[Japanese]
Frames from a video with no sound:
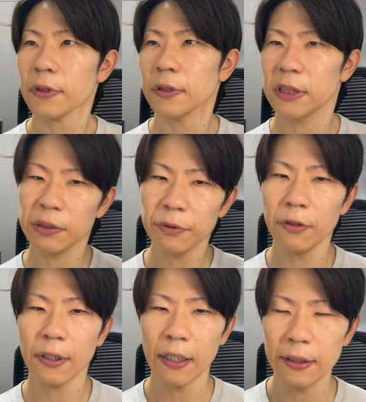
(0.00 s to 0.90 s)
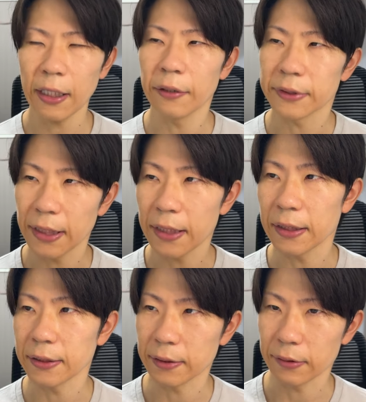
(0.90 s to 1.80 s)
自分の考えを整
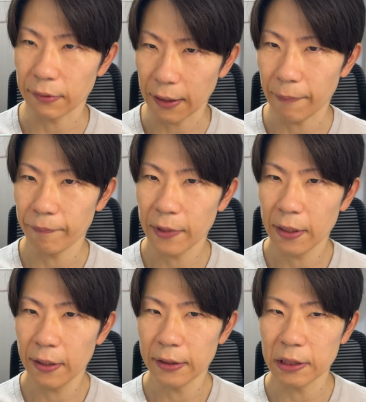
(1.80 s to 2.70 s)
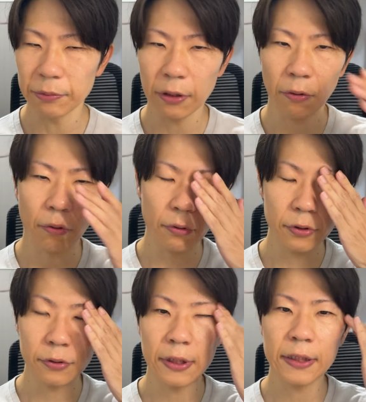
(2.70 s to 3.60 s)
理するとか自分はこう
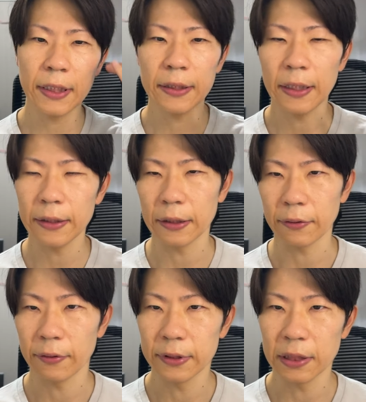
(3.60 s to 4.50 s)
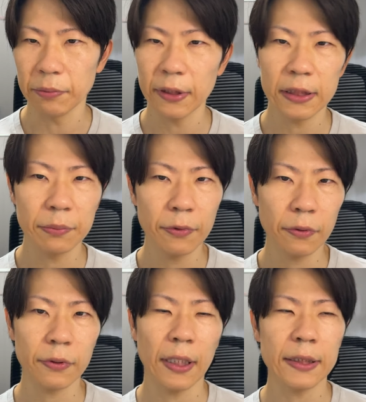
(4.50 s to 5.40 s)
いう人間なんだと自分で自分の
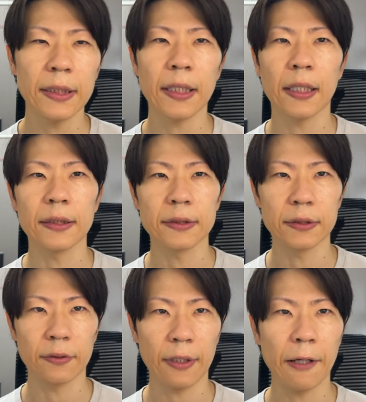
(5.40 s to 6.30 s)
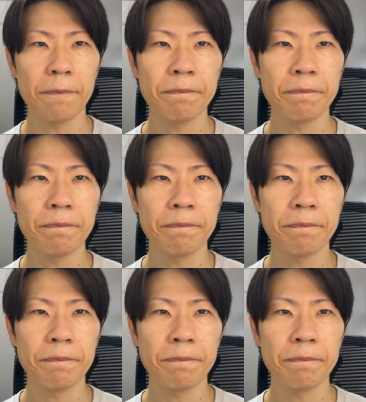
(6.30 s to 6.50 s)
ことを明らかにするとか